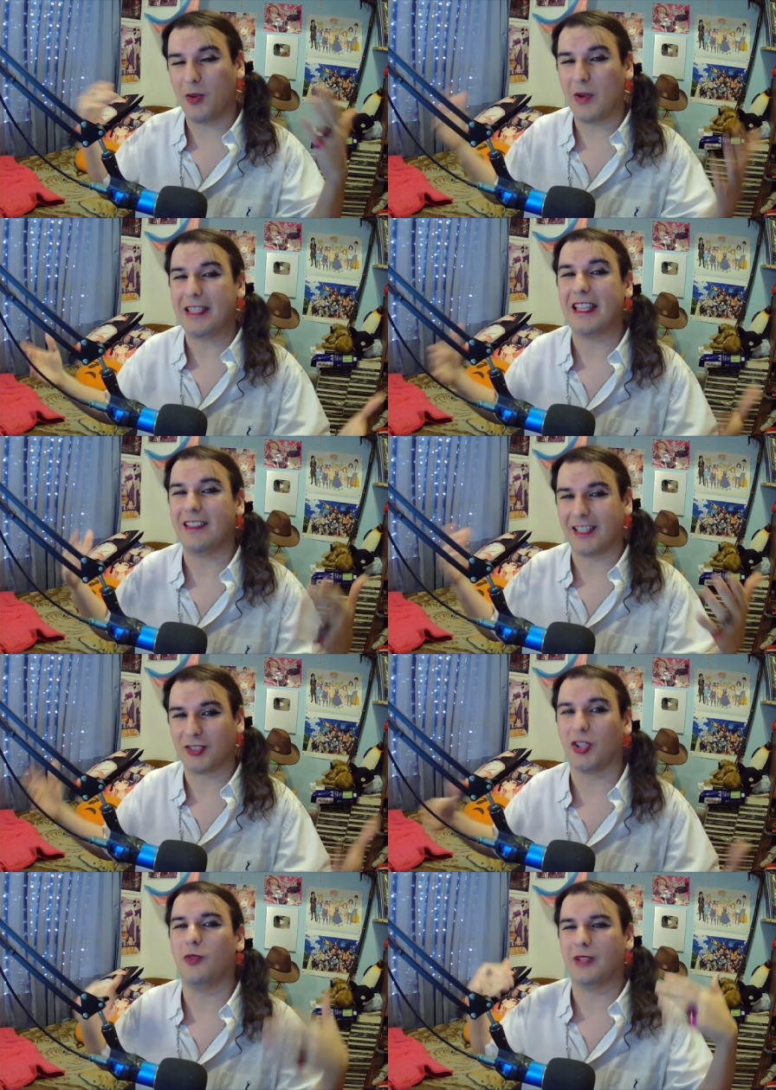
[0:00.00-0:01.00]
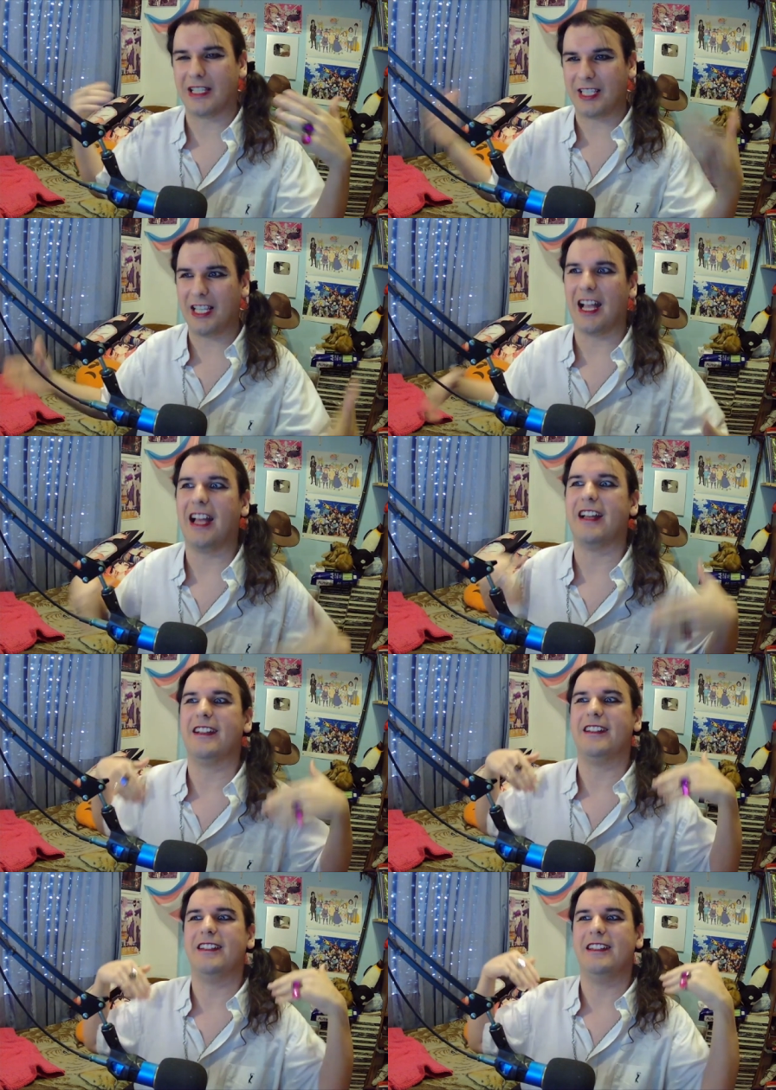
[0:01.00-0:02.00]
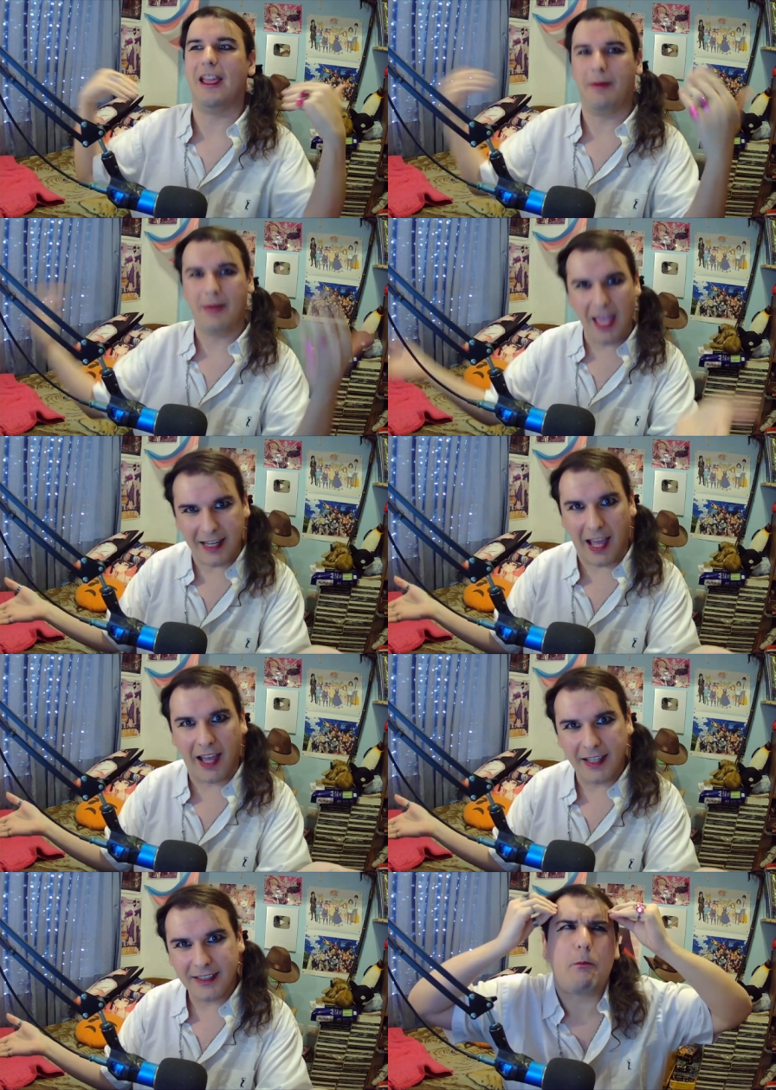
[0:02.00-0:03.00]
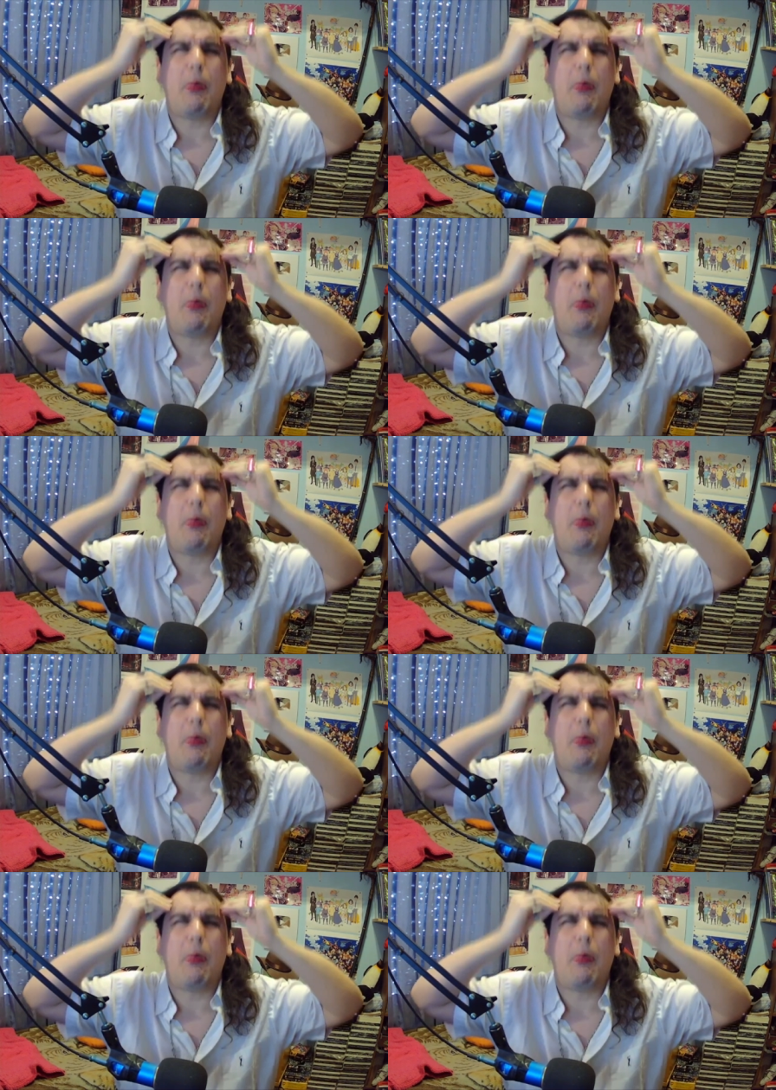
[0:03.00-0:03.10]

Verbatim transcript: me di cuenta de que soy una chica lesbiana.